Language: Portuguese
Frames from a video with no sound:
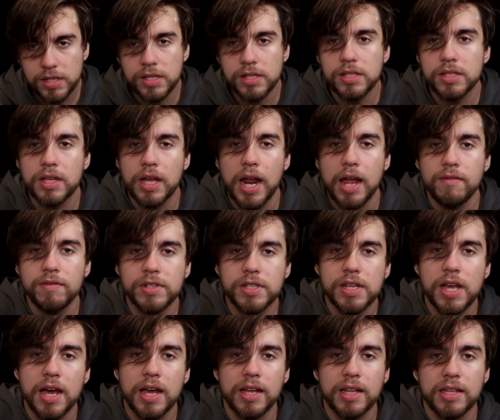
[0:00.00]
E se
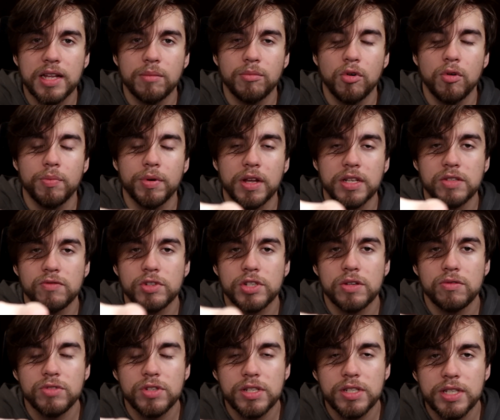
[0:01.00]
inscreve-se aí, tá bom? Porque se
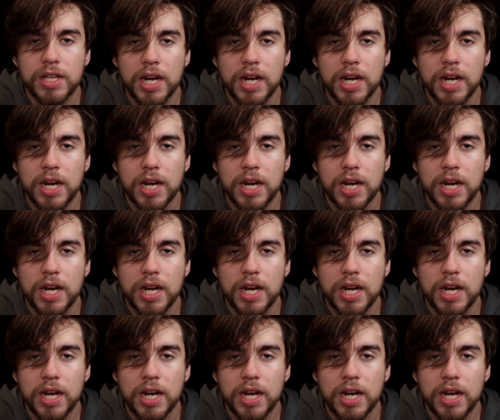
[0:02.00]
você não se